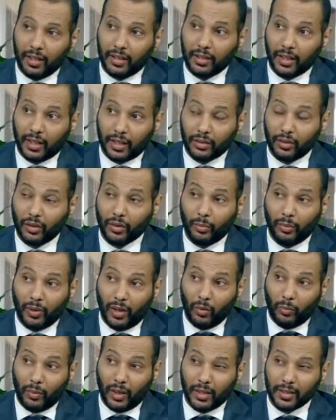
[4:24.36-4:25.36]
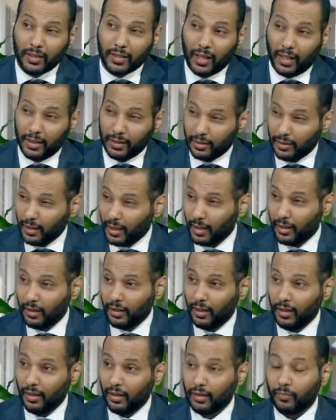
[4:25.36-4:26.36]
ان اداره نظم المعلومات ساعدتنا
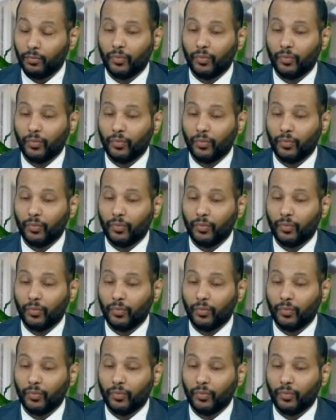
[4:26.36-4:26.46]
كثير.